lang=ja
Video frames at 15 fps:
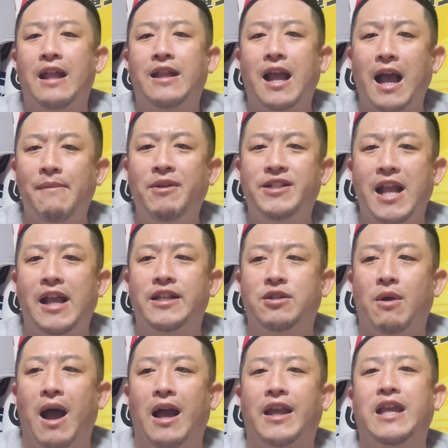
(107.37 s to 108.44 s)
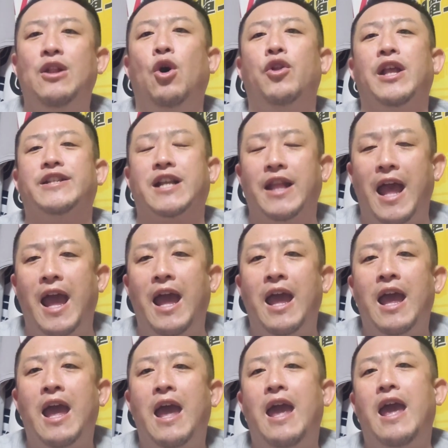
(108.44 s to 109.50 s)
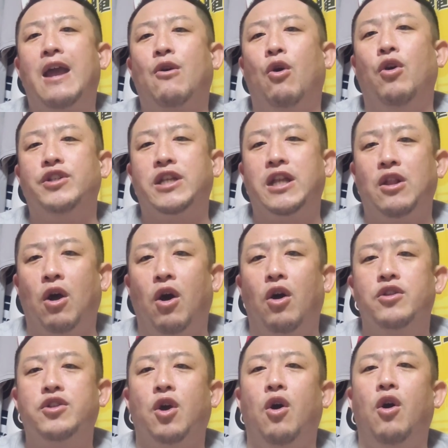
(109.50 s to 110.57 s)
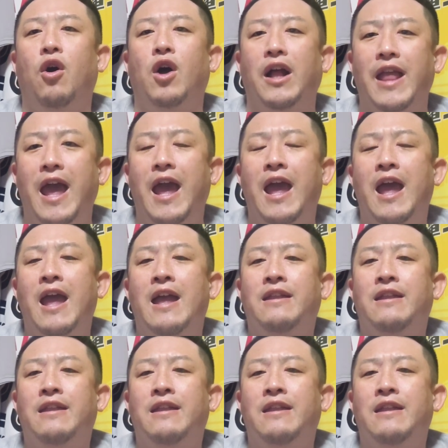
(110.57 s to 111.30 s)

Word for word: 田上選手は昨日ですかね、えー、更新の情報がね、